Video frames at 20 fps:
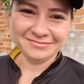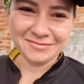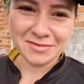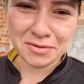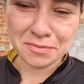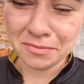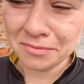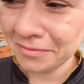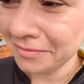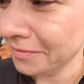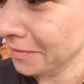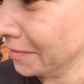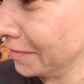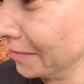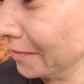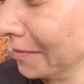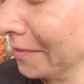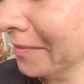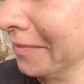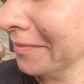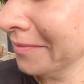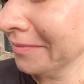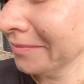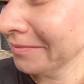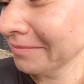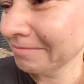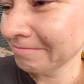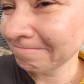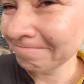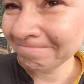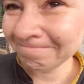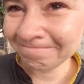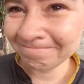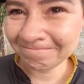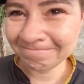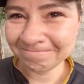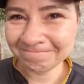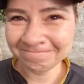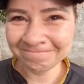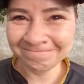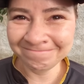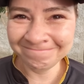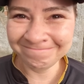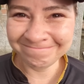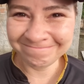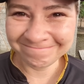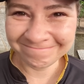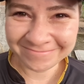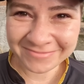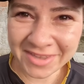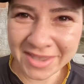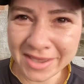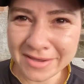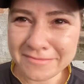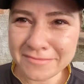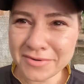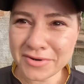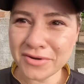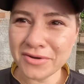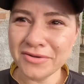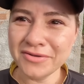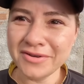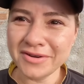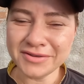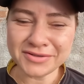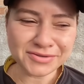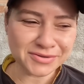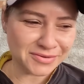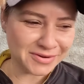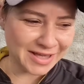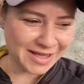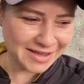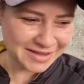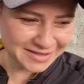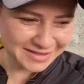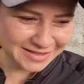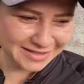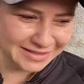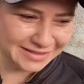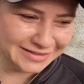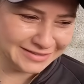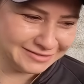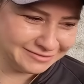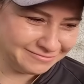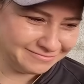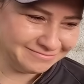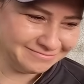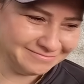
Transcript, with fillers: Dona Márcia, o que, que seu irmão acabou de fazer? Dona Quebrou Márcia? o laguinho.